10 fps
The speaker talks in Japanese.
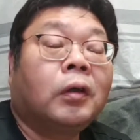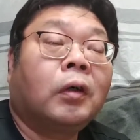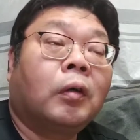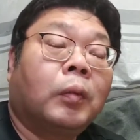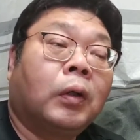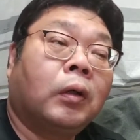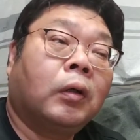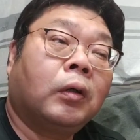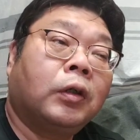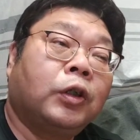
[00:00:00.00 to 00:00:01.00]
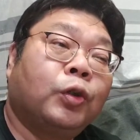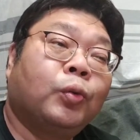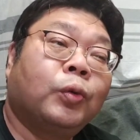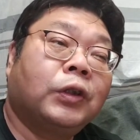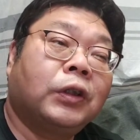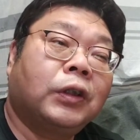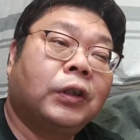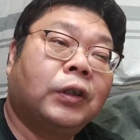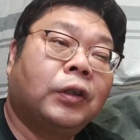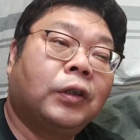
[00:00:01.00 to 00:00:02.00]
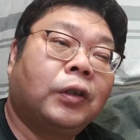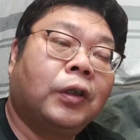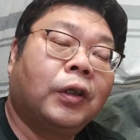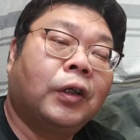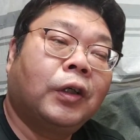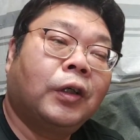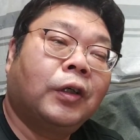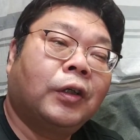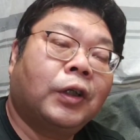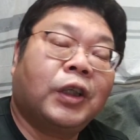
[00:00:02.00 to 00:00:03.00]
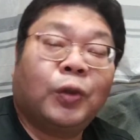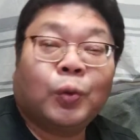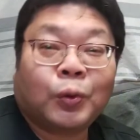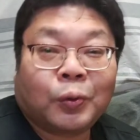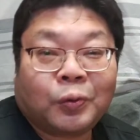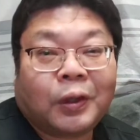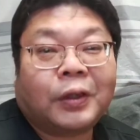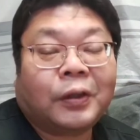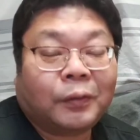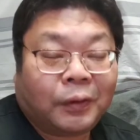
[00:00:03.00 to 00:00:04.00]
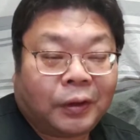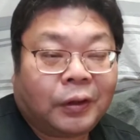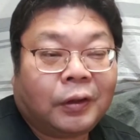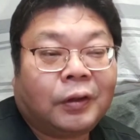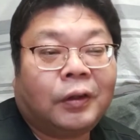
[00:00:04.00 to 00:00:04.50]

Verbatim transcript: だからまあ、非常時に起動するぐらいなので、